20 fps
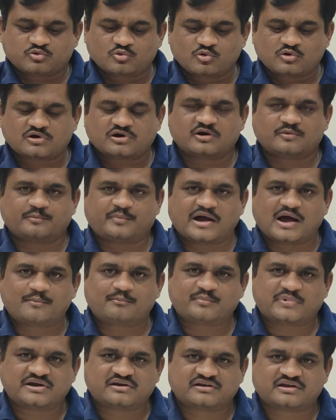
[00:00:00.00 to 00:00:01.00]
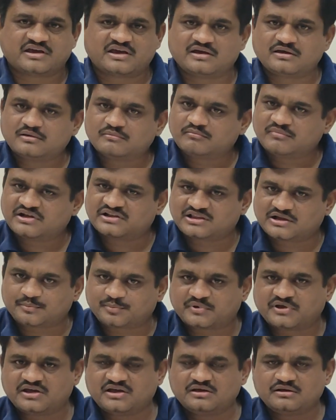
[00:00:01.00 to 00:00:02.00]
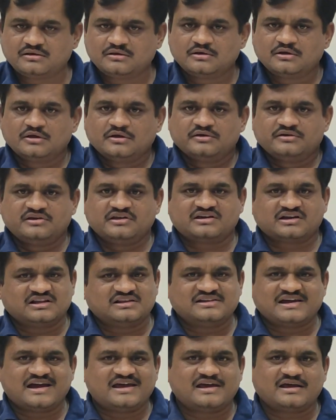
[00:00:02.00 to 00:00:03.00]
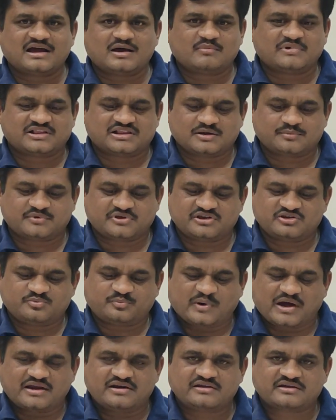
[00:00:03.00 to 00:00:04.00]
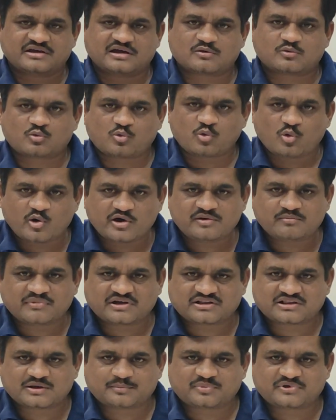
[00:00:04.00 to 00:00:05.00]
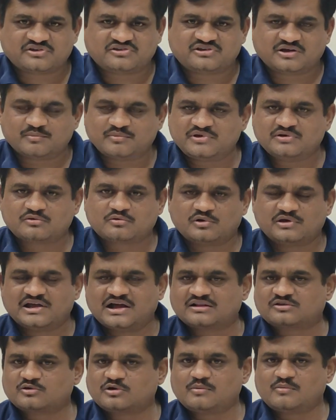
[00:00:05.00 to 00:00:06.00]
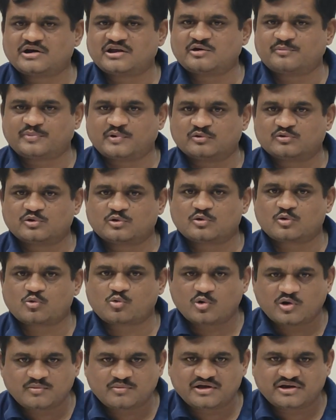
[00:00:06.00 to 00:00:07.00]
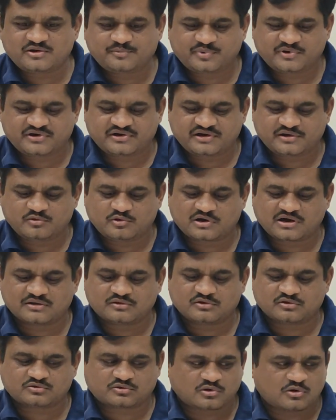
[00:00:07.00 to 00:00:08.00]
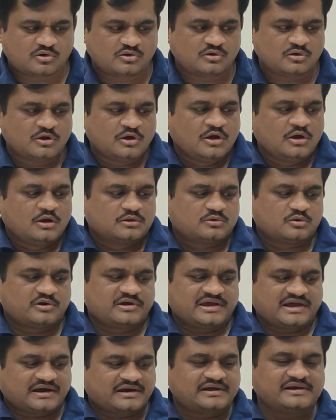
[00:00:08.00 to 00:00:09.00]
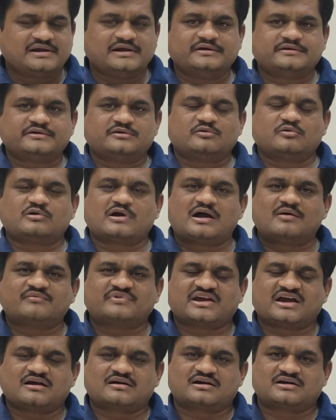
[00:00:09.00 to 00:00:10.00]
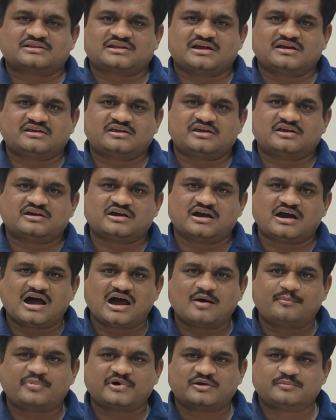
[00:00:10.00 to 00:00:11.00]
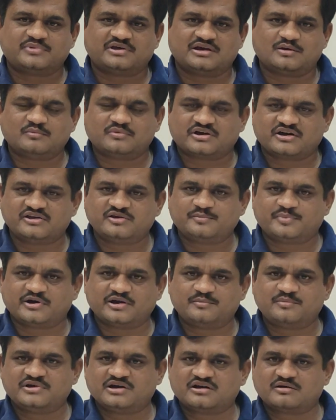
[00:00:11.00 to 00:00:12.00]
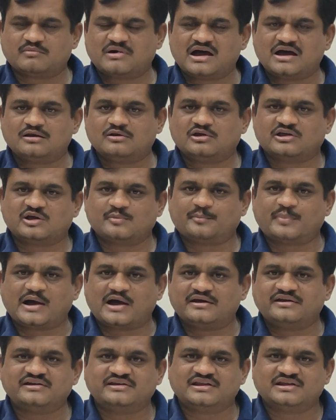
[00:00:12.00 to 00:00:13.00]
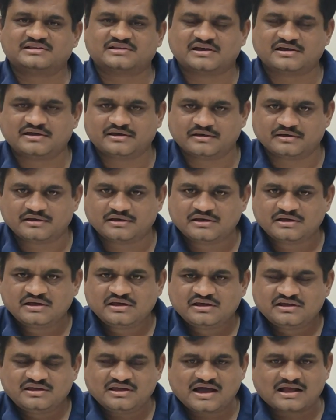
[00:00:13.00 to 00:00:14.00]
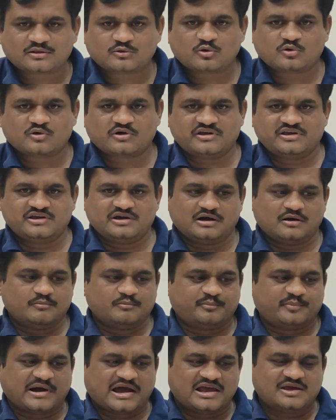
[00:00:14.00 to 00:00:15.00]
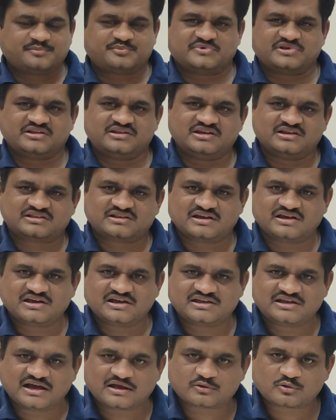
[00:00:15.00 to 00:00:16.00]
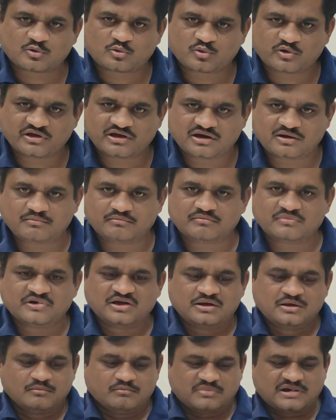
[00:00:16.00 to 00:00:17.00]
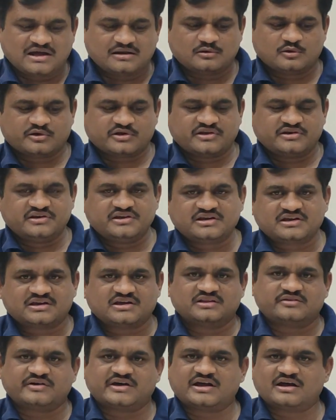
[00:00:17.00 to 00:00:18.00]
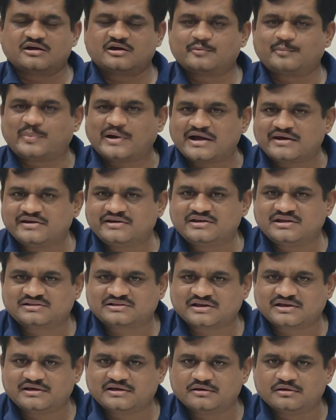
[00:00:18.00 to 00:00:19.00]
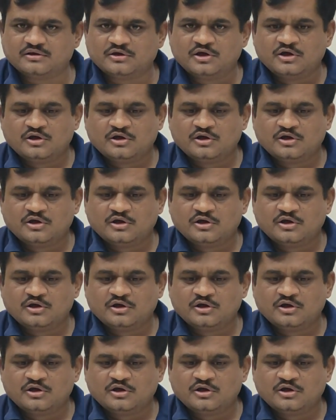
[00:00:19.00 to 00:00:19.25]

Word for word: सूख कर पाप बन के मतलब कि निकल जाएगा मतलब कि इस पानी का कोई मतलब कि ज़मीन को या तो हमारे पौधों को कोई बेनिफिट नहीं होगा दोस्तों तो एग्री एटी टू काम क्या करता है कि कहाँ पर भी हम कहीं पर भी अगर मान लो कि पानी देते हैं या तो कहीं हम पाइप से देते हैं या तो कोई हम मान लो कि निक के द्वारा अगर पानी देते हैं